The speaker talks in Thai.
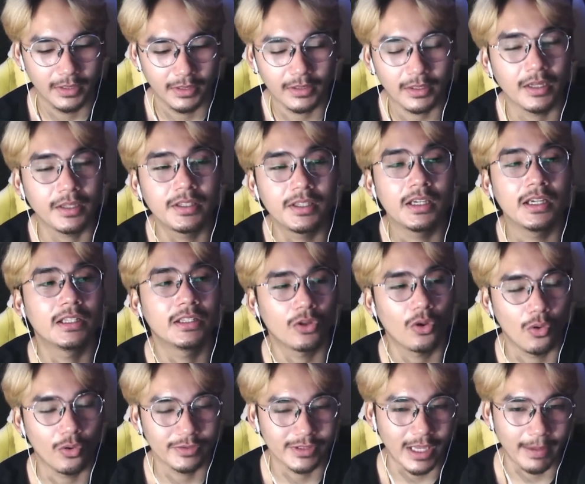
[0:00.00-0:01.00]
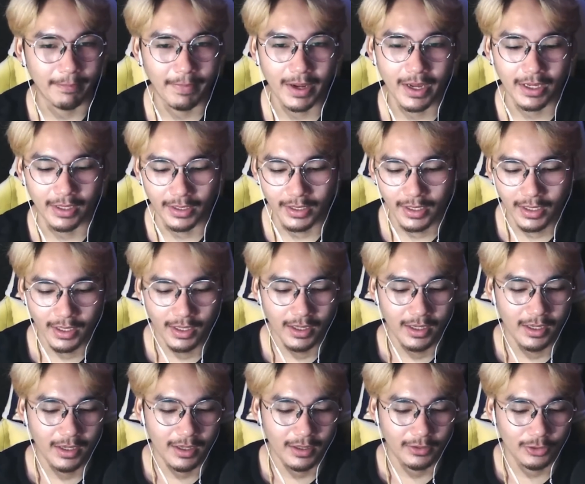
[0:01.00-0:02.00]
ก็ยื่นโทรศัพท์ให้
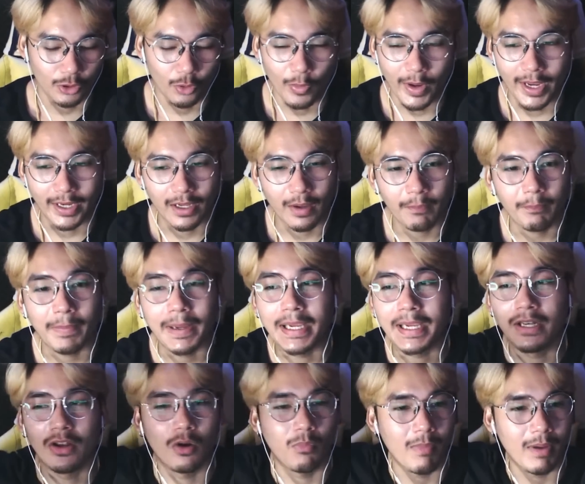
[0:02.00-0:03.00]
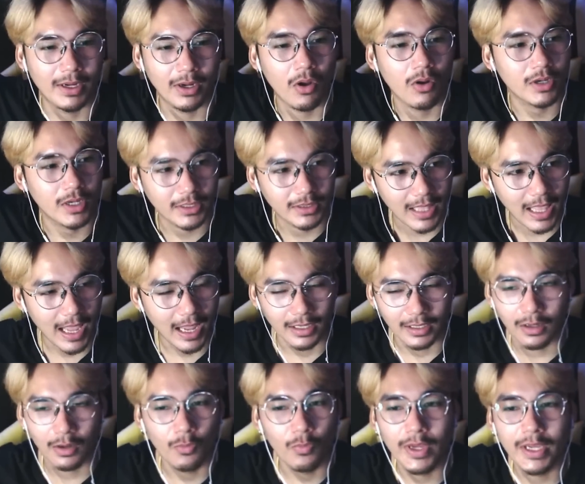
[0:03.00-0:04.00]
ตัวเองก็ปีนออกมานอกหน้าต่าง
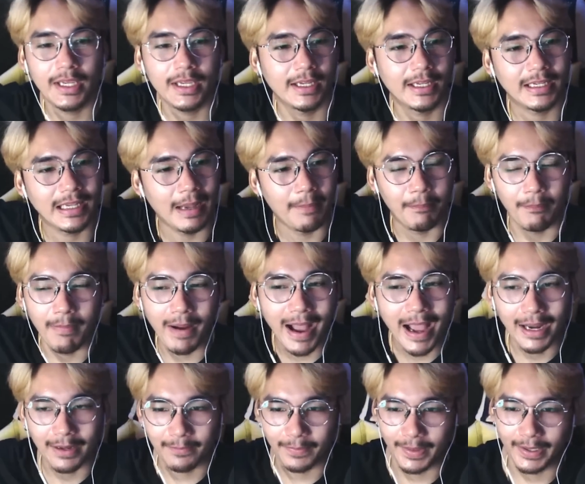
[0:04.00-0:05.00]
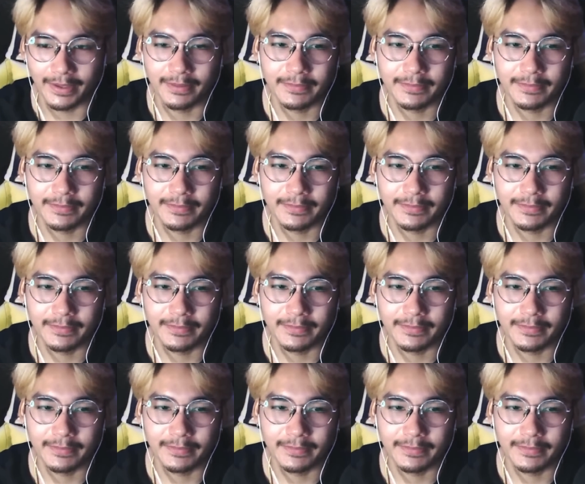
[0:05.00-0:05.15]
ก็วิ่งกลับบ้านไป